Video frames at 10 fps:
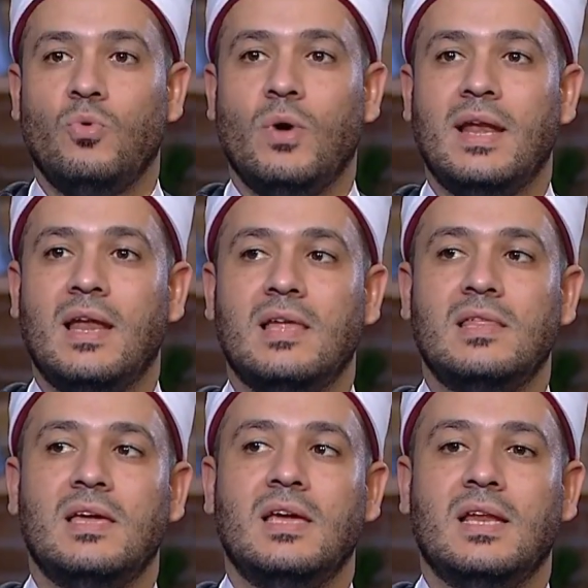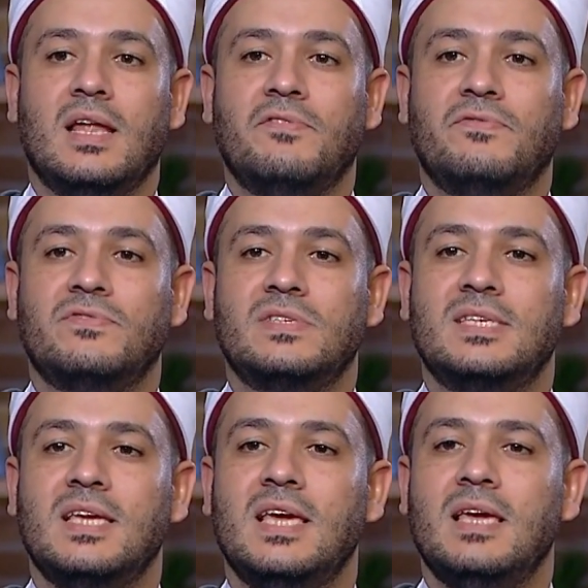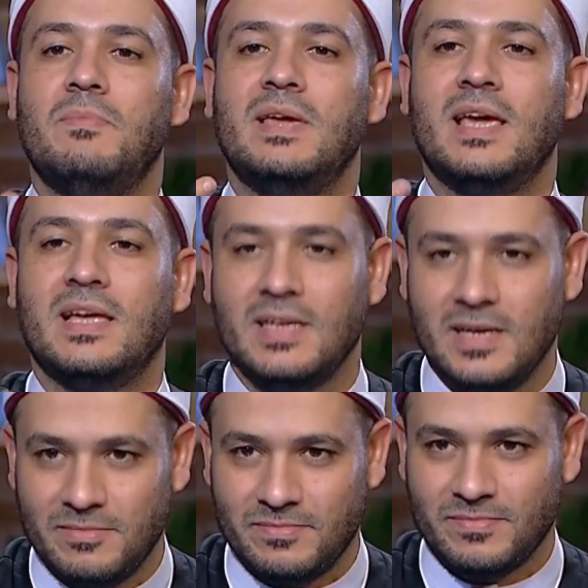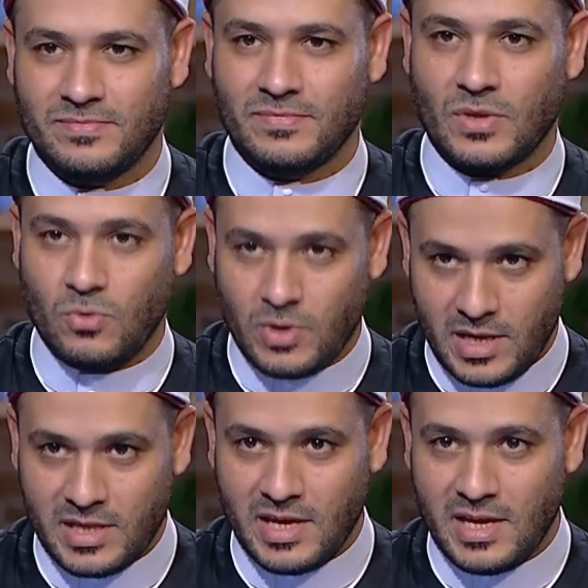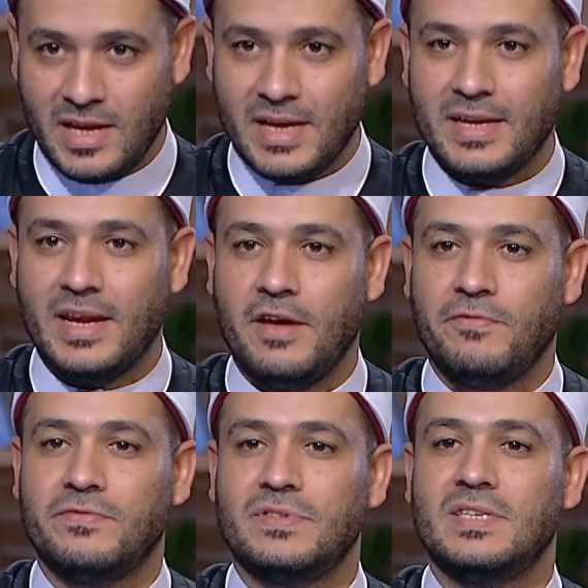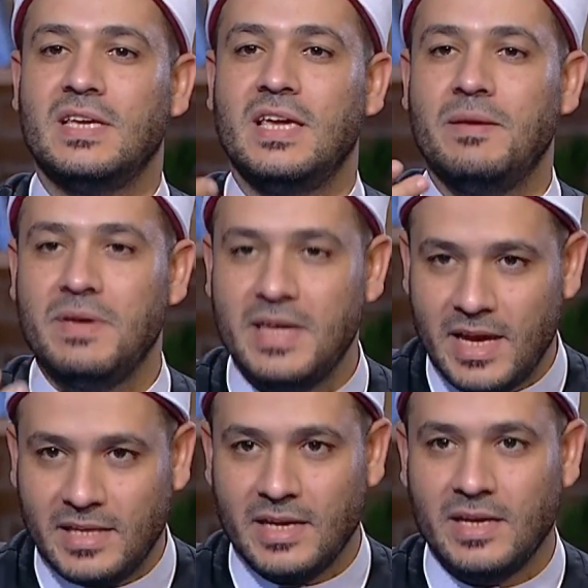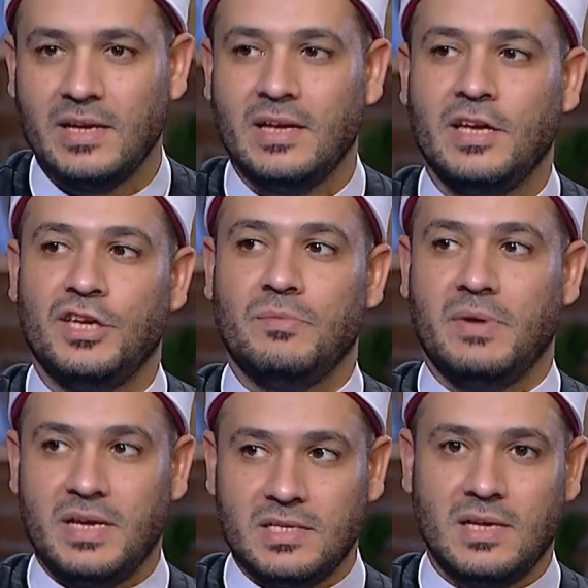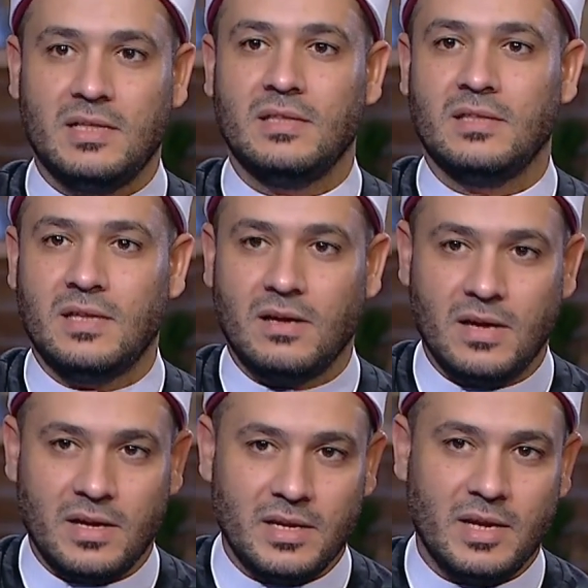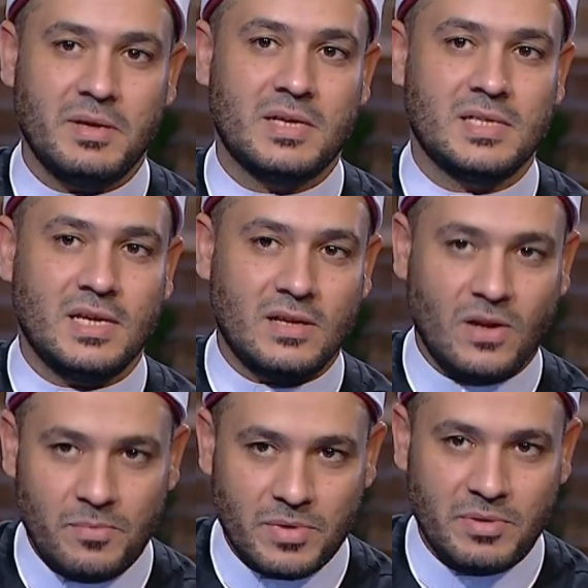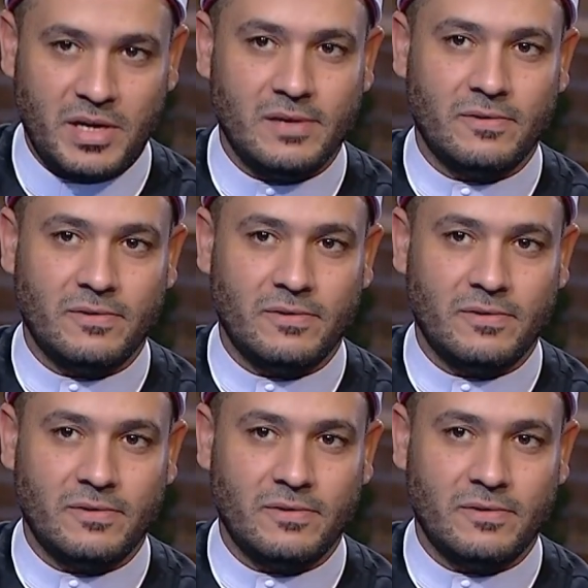والذي نفسي بيده والذي ايه نفسي بيده يبقى اذا ده النبي كذلك الامر بيحلف